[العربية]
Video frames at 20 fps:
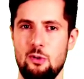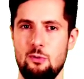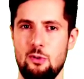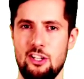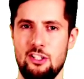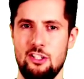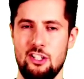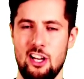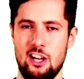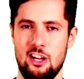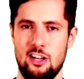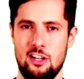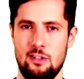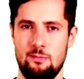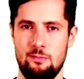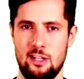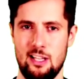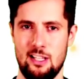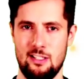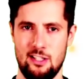وإشعارا
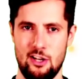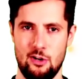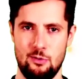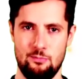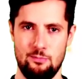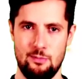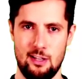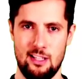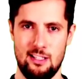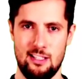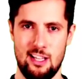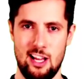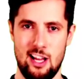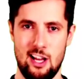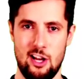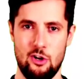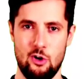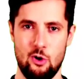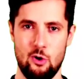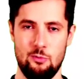بأنهم
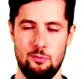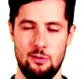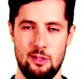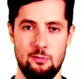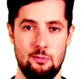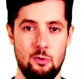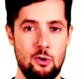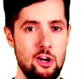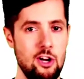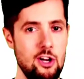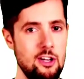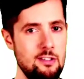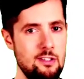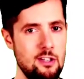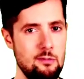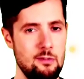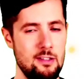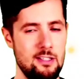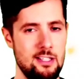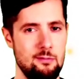الأحق
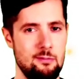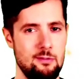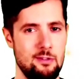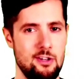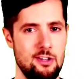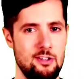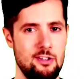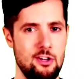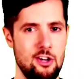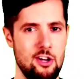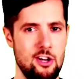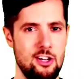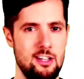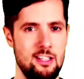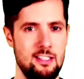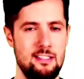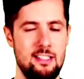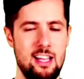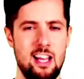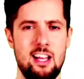بالمخاطبة من
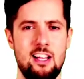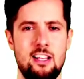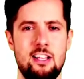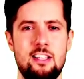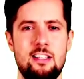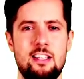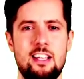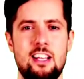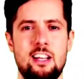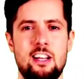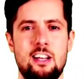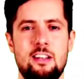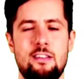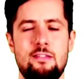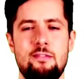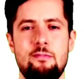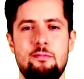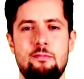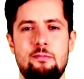الله تعالى.